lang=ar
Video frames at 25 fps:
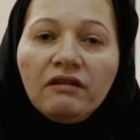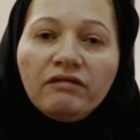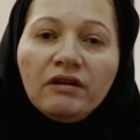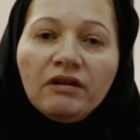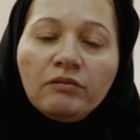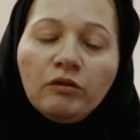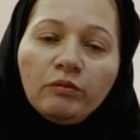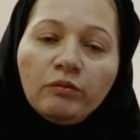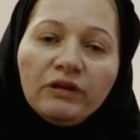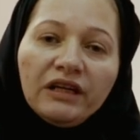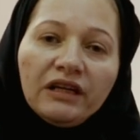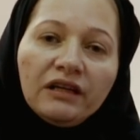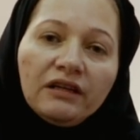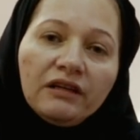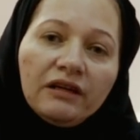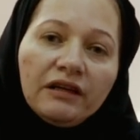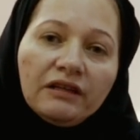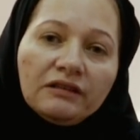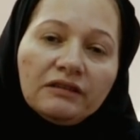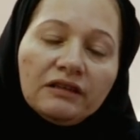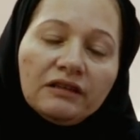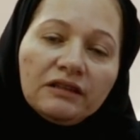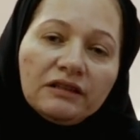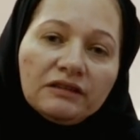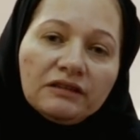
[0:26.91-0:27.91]
فممكن
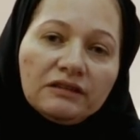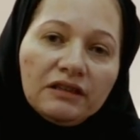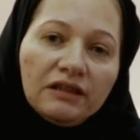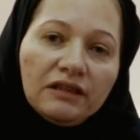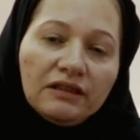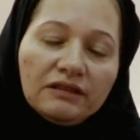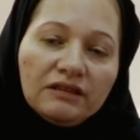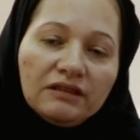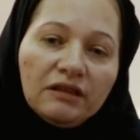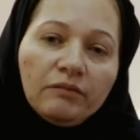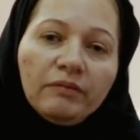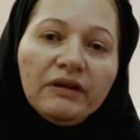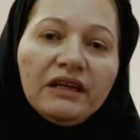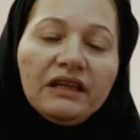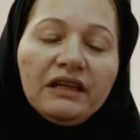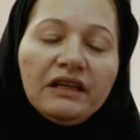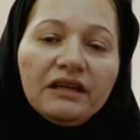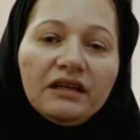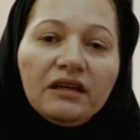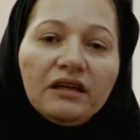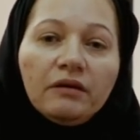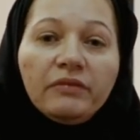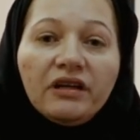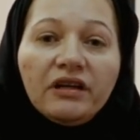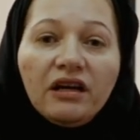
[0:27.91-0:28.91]
أيضا يترتب عليه
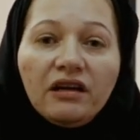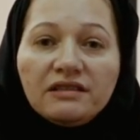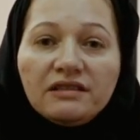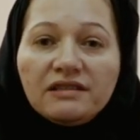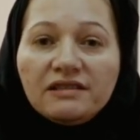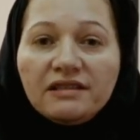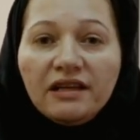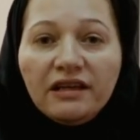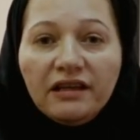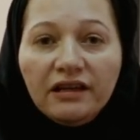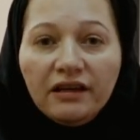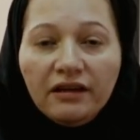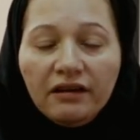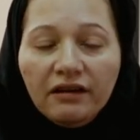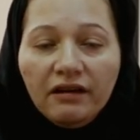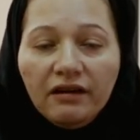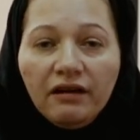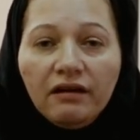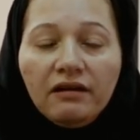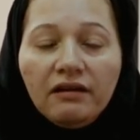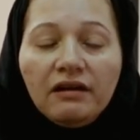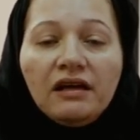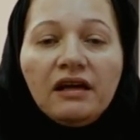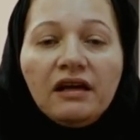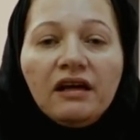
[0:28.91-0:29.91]
خبرات
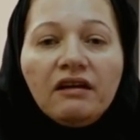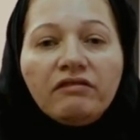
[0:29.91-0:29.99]
سيئة